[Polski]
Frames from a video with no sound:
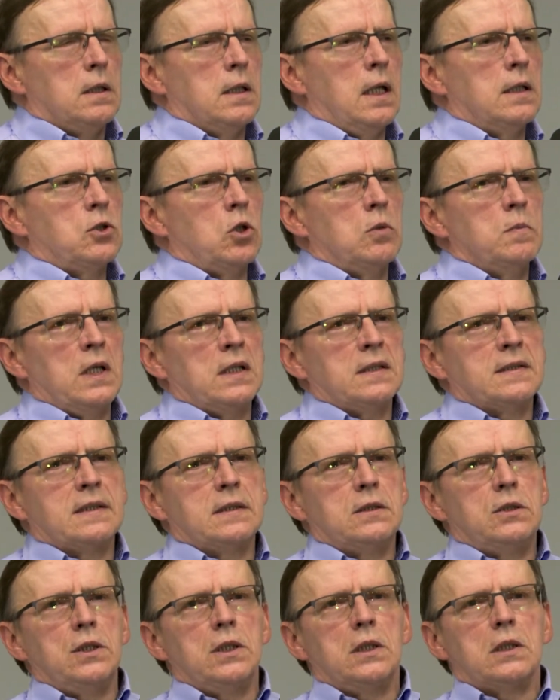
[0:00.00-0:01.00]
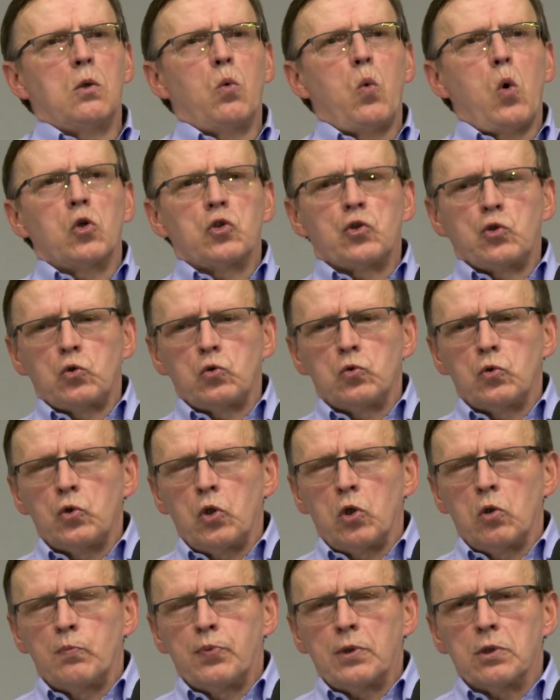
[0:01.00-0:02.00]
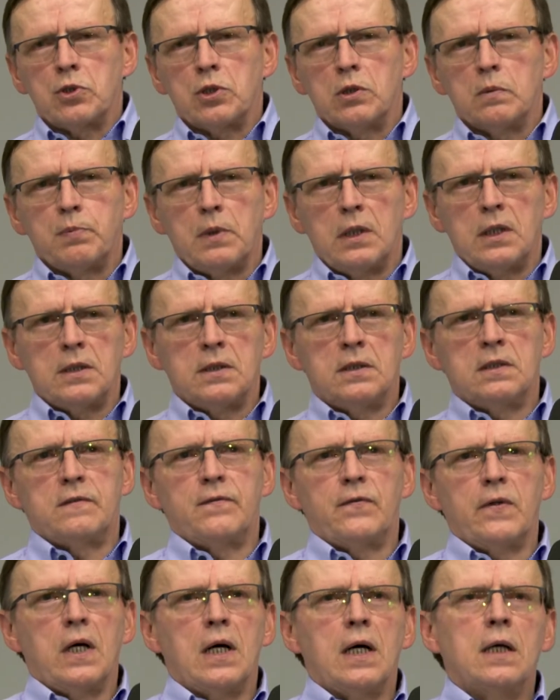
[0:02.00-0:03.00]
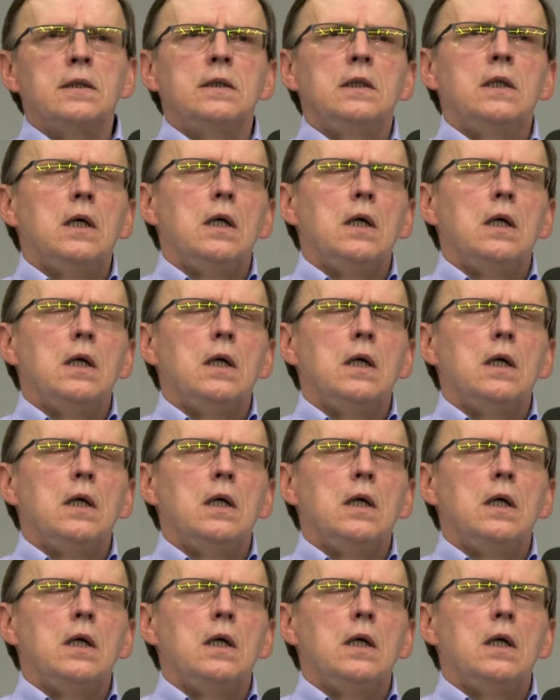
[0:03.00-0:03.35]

Natomiast gdy głosują, proszę Państwa,